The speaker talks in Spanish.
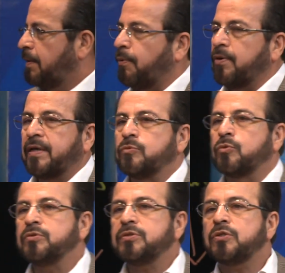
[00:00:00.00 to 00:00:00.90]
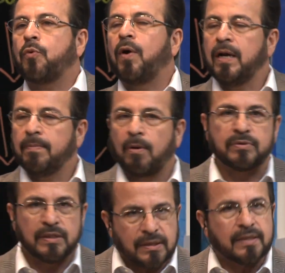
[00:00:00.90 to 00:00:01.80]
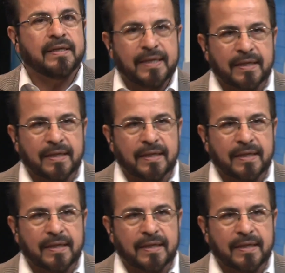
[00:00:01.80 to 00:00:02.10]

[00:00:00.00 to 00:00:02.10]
Porque entonces Juan el Bautista tenía